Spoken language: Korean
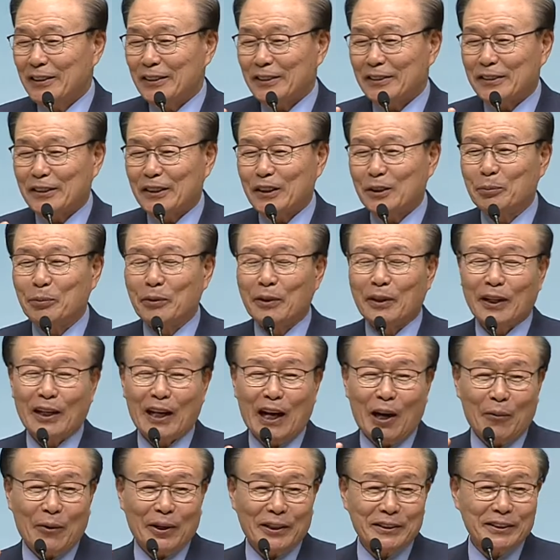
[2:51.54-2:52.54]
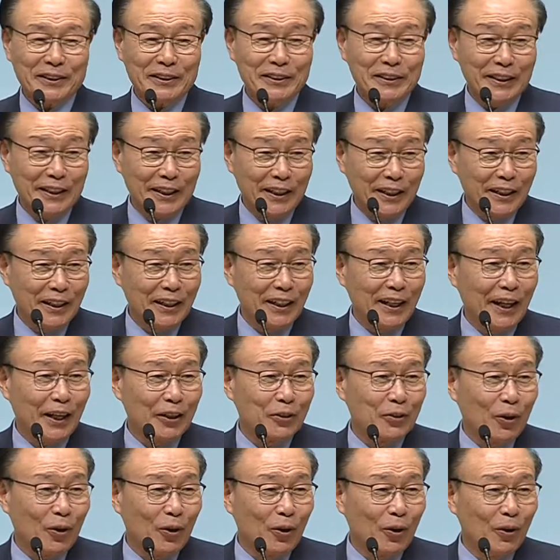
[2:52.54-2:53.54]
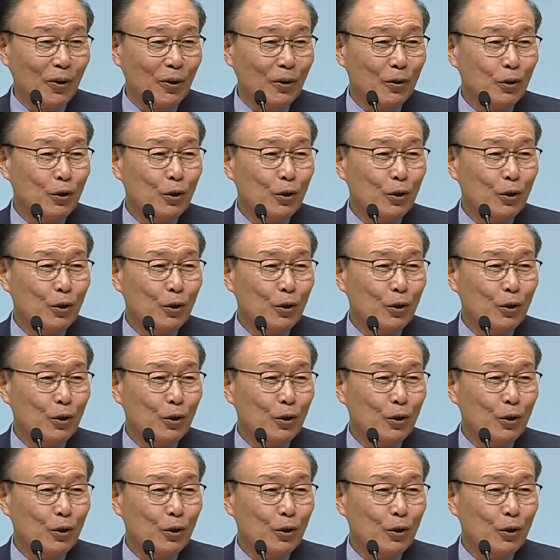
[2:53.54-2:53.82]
집을 나와서 여행을 해도